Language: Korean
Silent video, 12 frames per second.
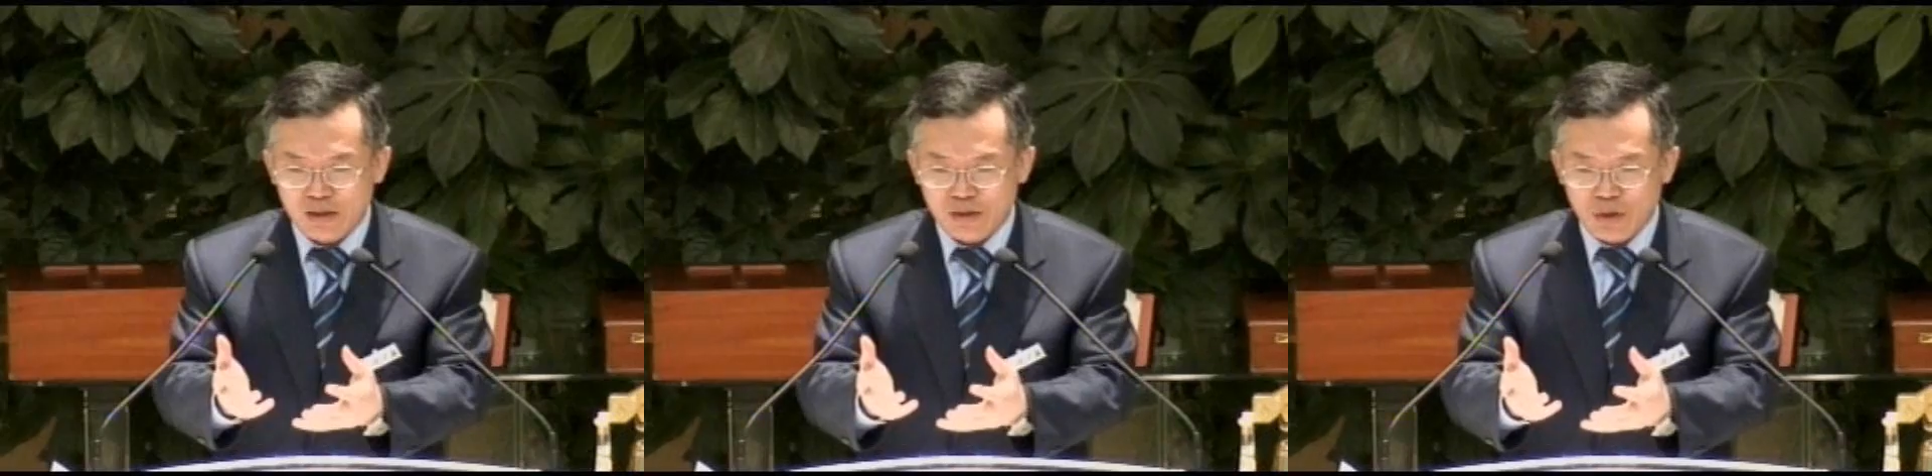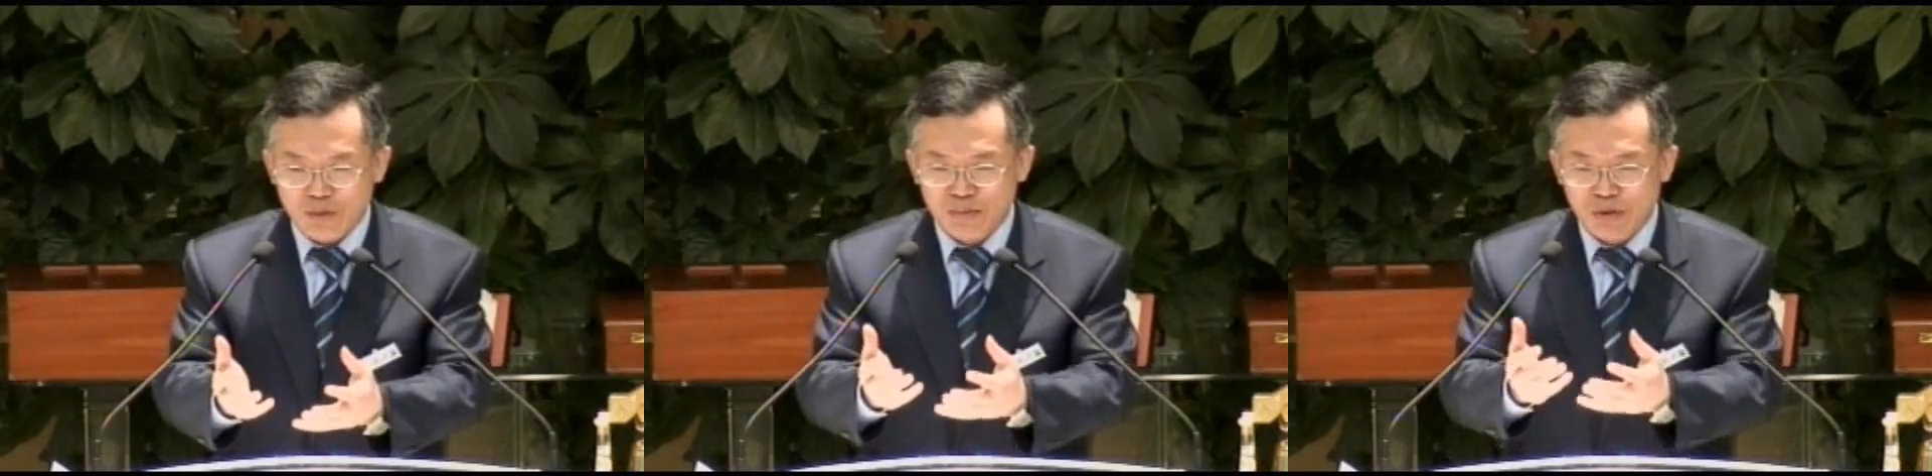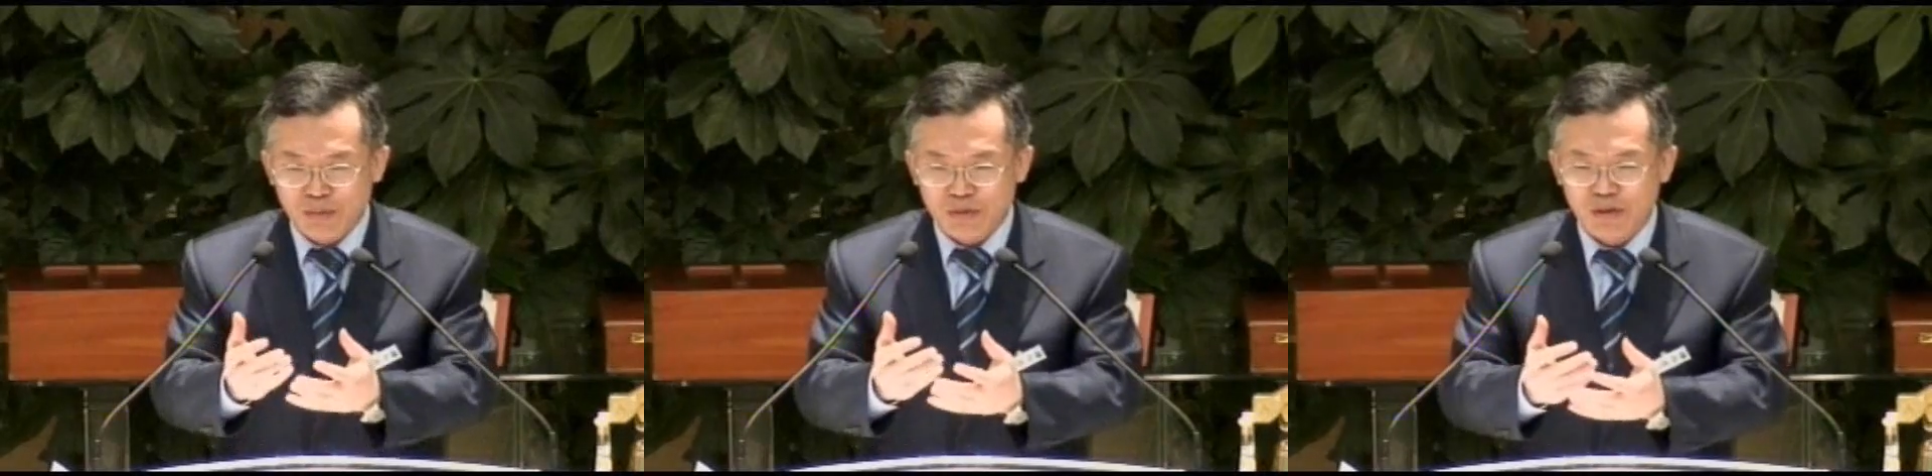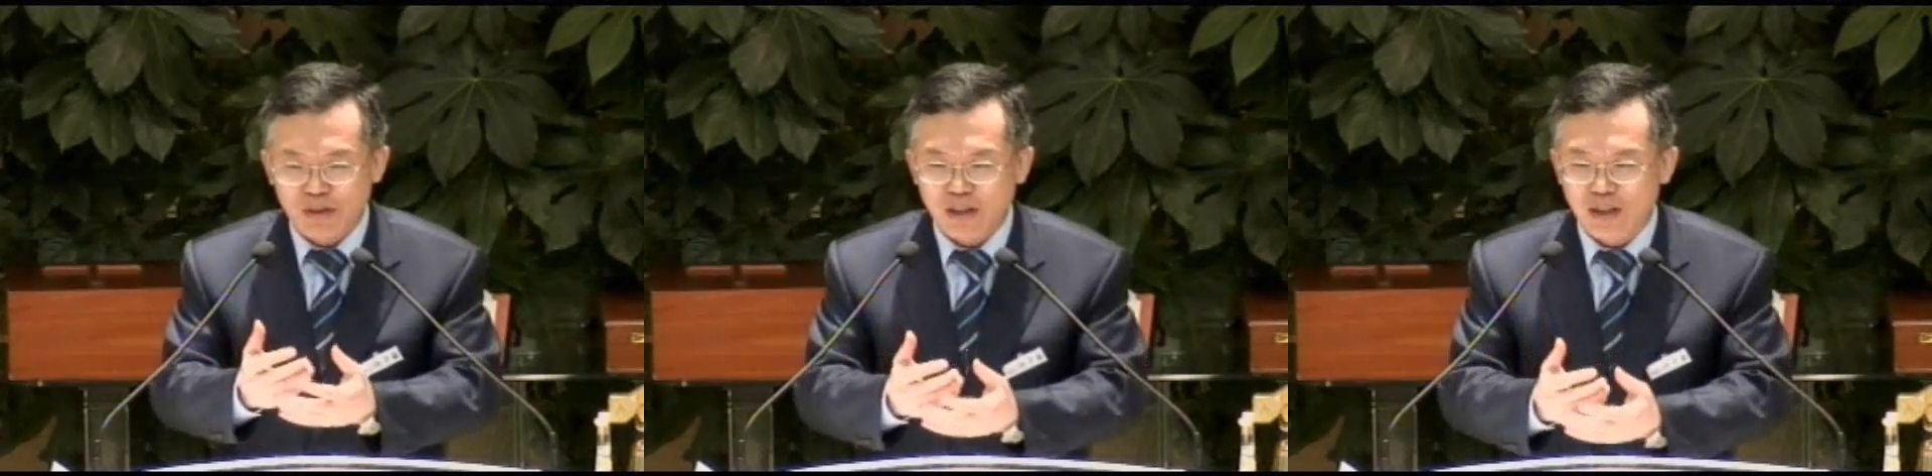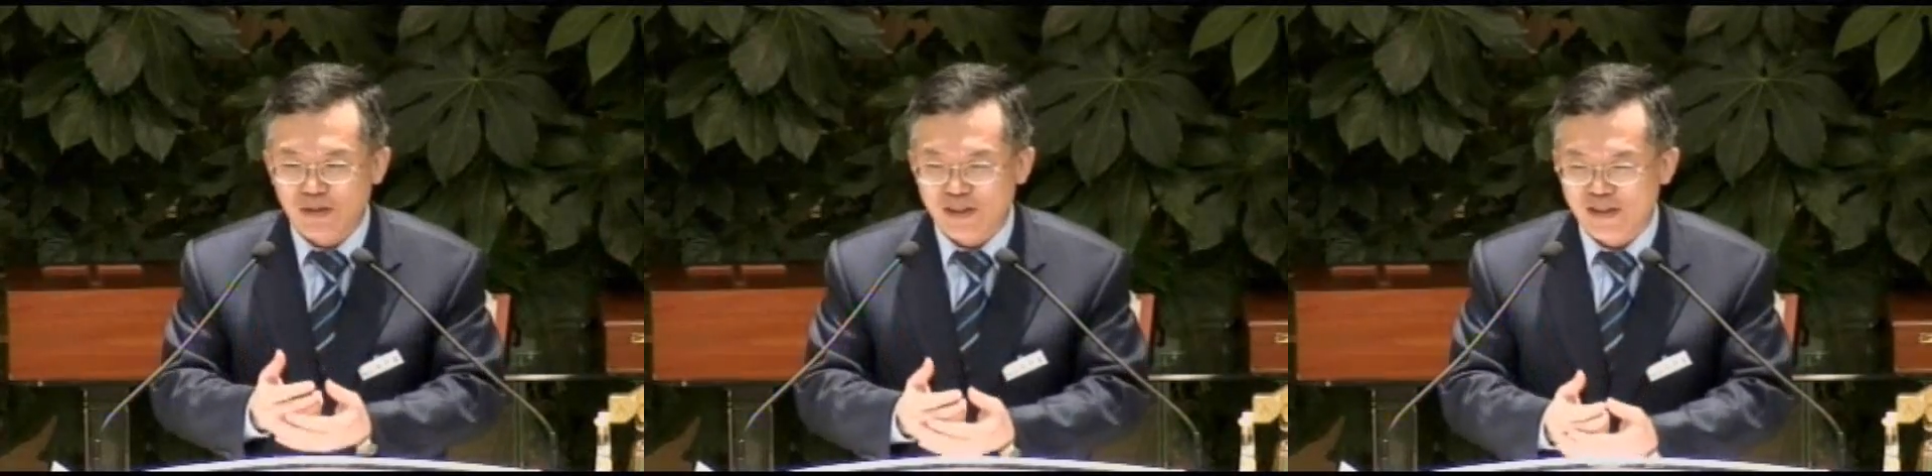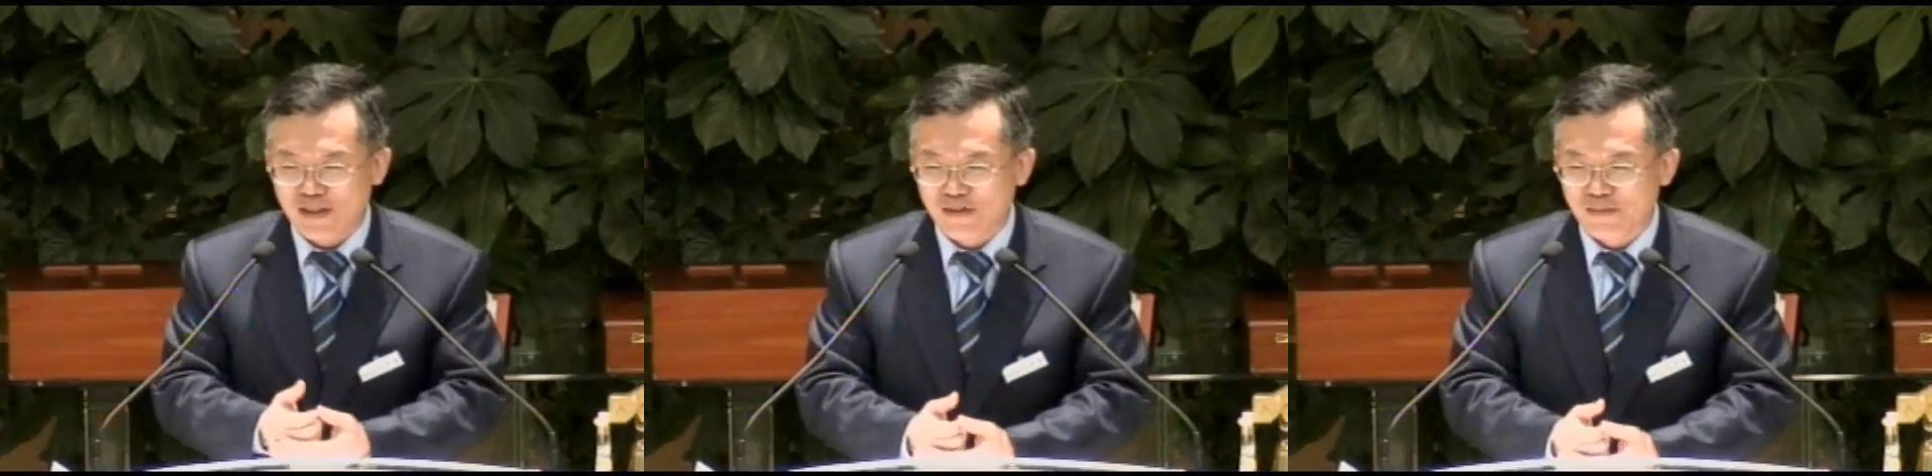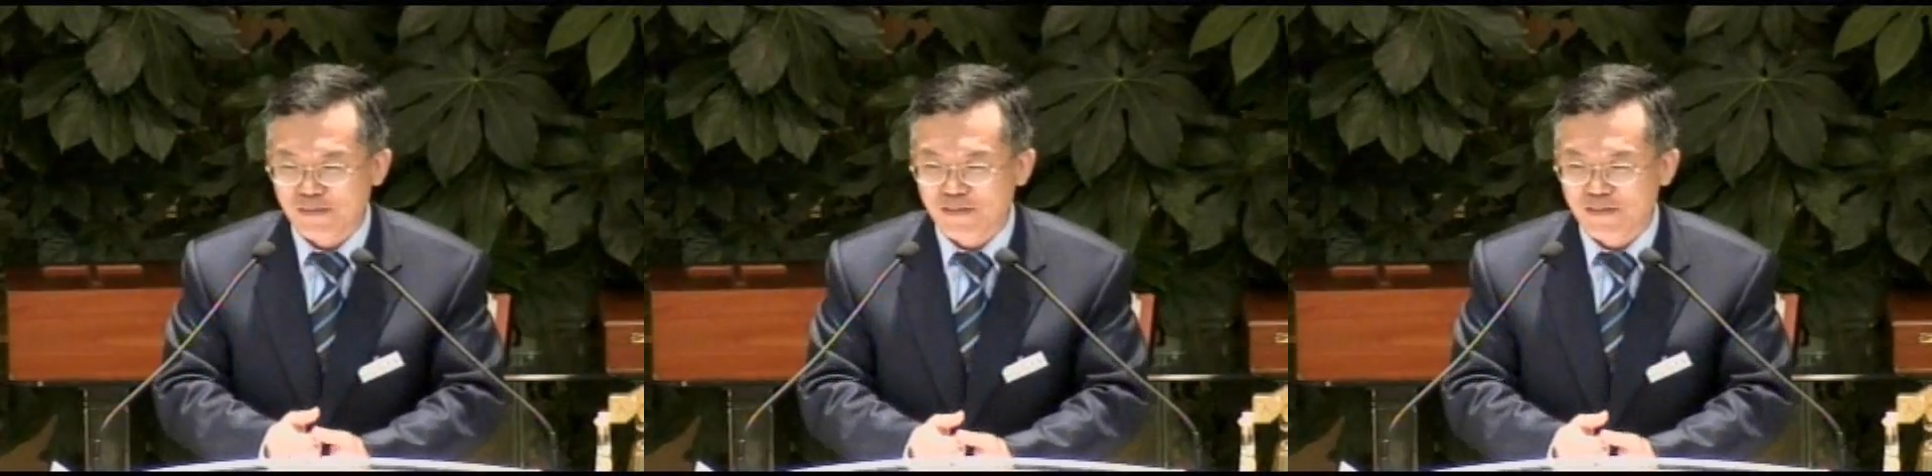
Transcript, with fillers: 정부로부터 날라왔어요.